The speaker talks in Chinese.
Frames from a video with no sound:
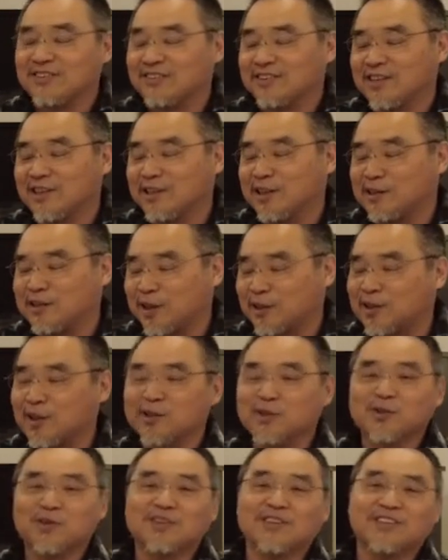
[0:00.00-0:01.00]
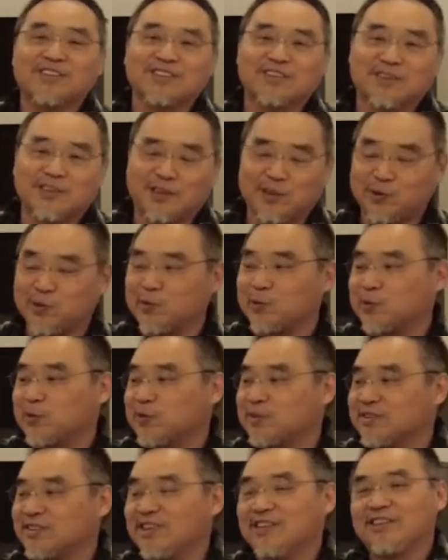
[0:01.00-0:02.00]
哥哥嫂嫂都是基督
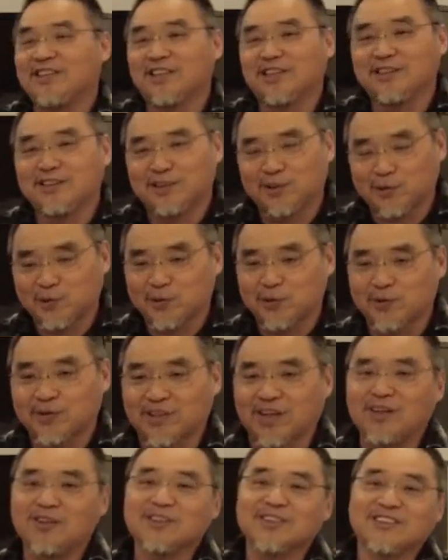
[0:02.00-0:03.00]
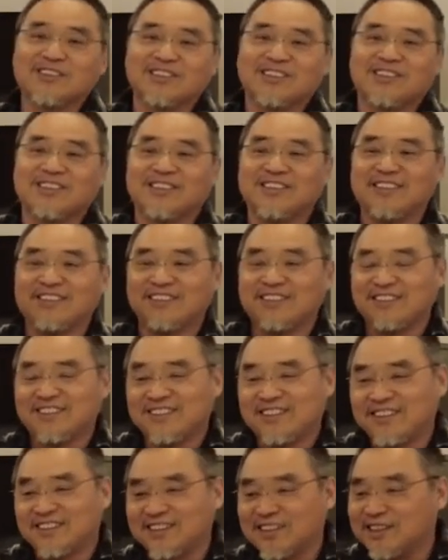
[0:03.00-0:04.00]
徒，弟弟也是基督徒。然后这个
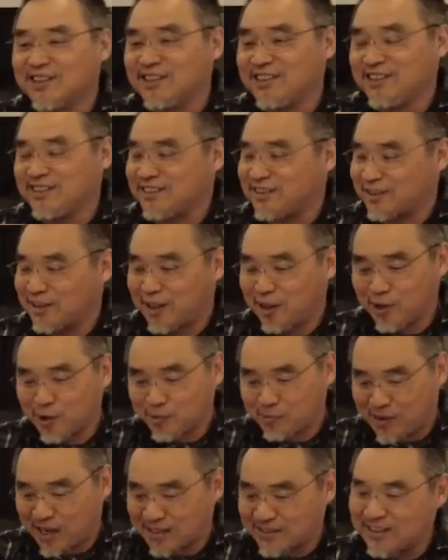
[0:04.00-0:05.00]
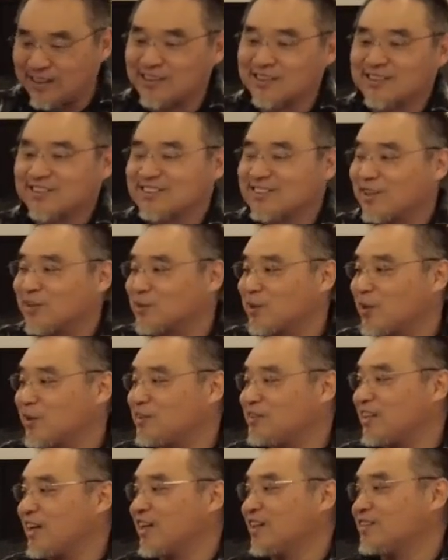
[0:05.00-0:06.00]
哥哥一死，然后马上嫂嫂要
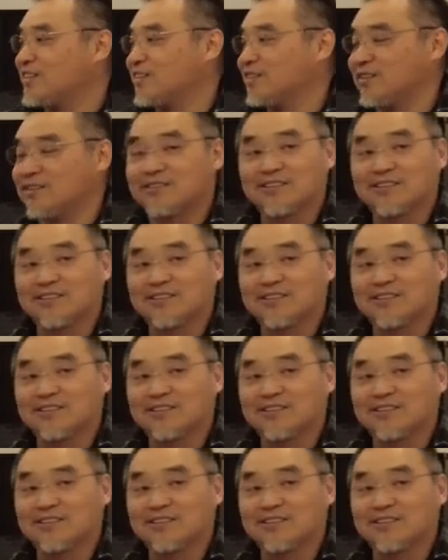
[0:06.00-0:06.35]
嫁给弟弟。